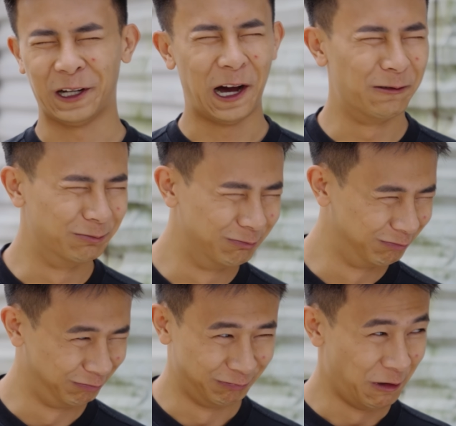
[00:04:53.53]

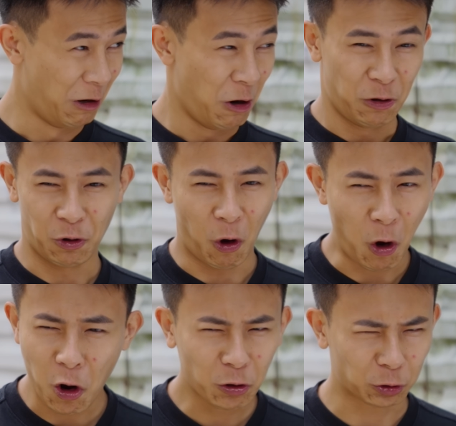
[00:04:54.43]
không
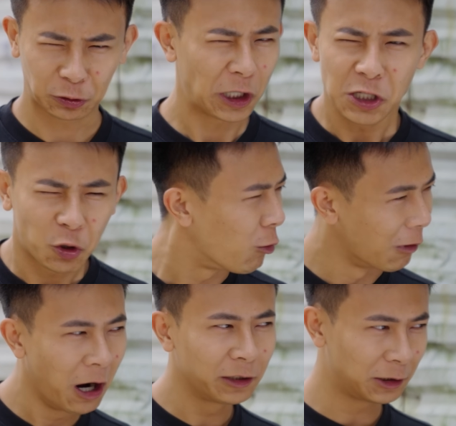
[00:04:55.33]
nó còn kinh khủng
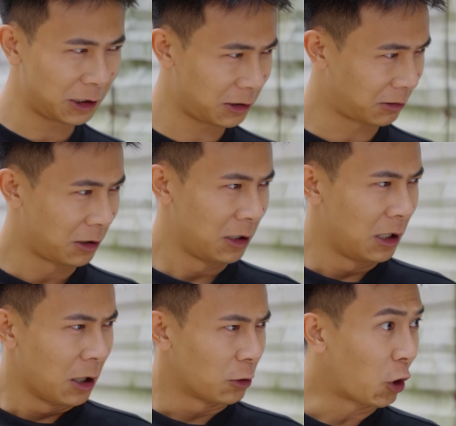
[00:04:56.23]
hơn cơ
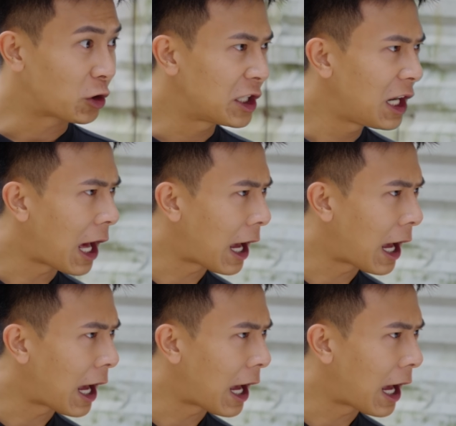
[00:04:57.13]
đó chính